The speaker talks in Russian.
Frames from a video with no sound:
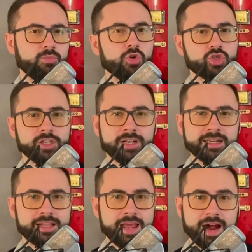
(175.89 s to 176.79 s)
Можно
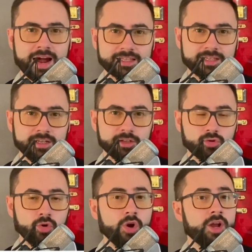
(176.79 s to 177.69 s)
играть ля
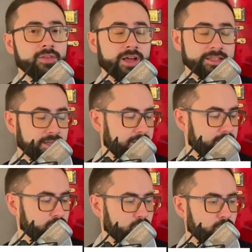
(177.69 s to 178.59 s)
открытую на
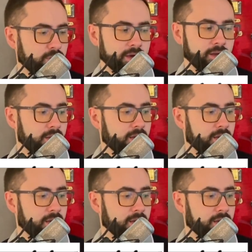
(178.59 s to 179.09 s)
третьей струне,